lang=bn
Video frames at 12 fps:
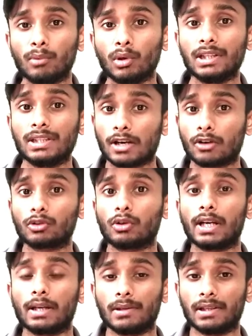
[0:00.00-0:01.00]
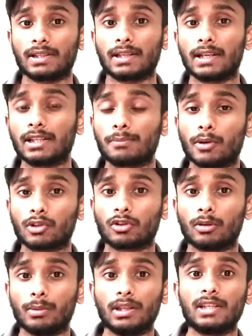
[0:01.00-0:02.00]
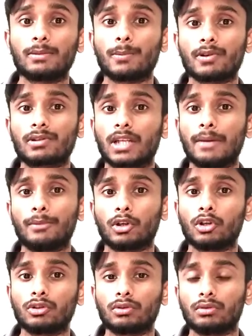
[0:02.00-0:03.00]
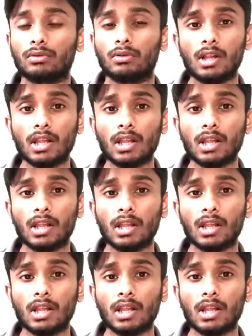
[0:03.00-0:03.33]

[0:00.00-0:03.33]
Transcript: বলি যে এখন কয়টা বাজে সে রেসপন্স করবে রেসপন্স টাইমটা কতটুকু